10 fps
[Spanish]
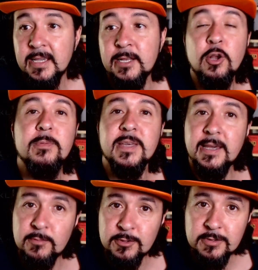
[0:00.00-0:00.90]
Y no
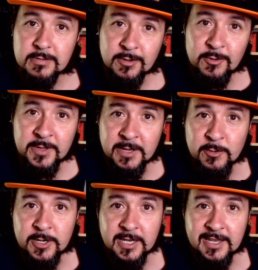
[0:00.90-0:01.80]
olvidemos, no
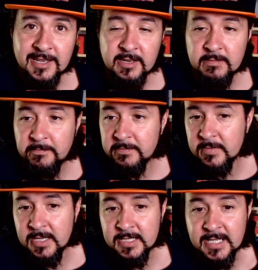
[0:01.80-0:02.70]
olvidemos que
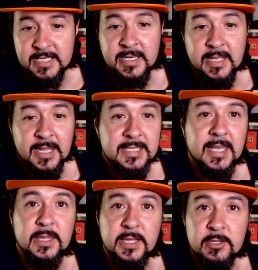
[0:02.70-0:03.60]
esta serie la
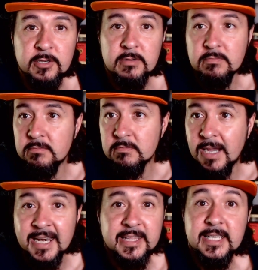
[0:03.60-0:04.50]
están haciendo
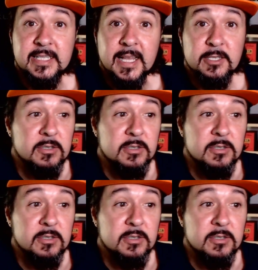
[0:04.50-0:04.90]
artistas.